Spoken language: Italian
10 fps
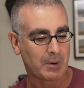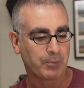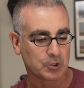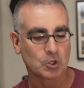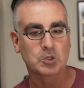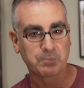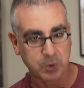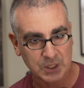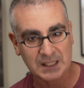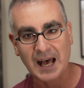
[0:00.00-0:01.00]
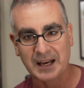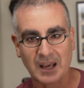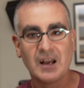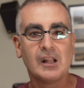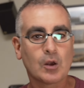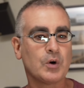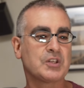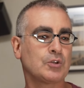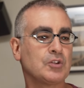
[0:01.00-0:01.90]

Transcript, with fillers: ma posso spostare questo